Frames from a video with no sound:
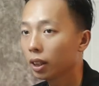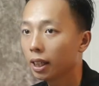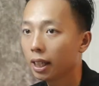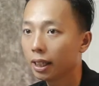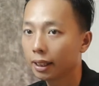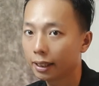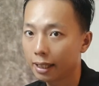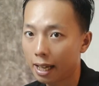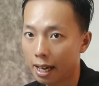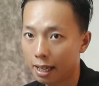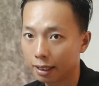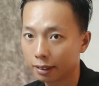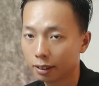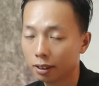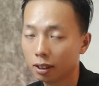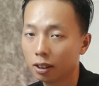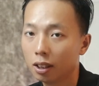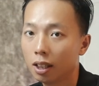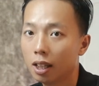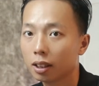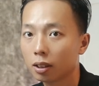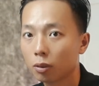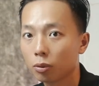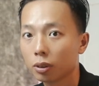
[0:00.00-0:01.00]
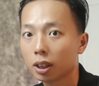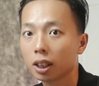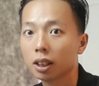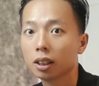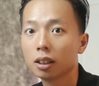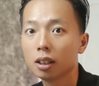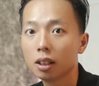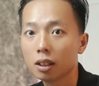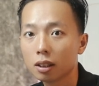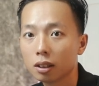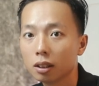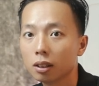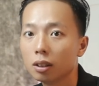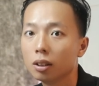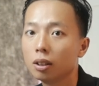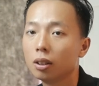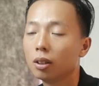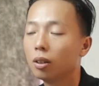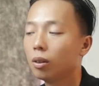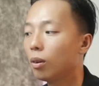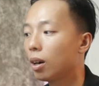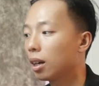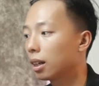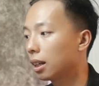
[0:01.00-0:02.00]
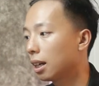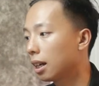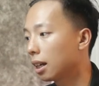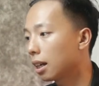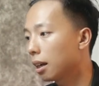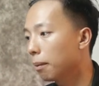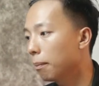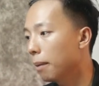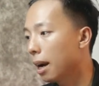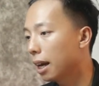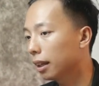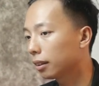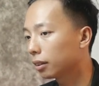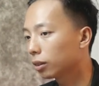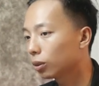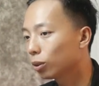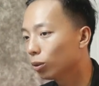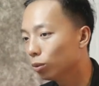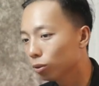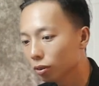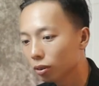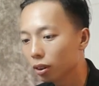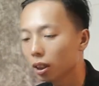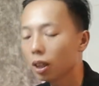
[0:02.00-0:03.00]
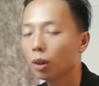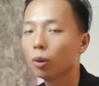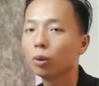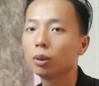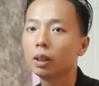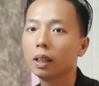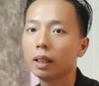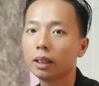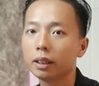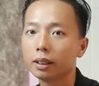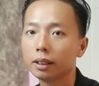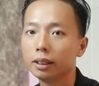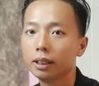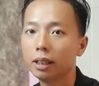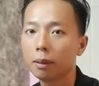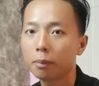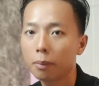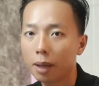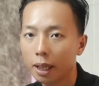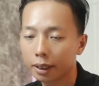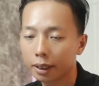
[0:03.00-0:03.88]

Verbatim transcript: có nền tảng, chưa có hệ thống kiến thức, hoặc là các bạn cũng yêu thích nhiếp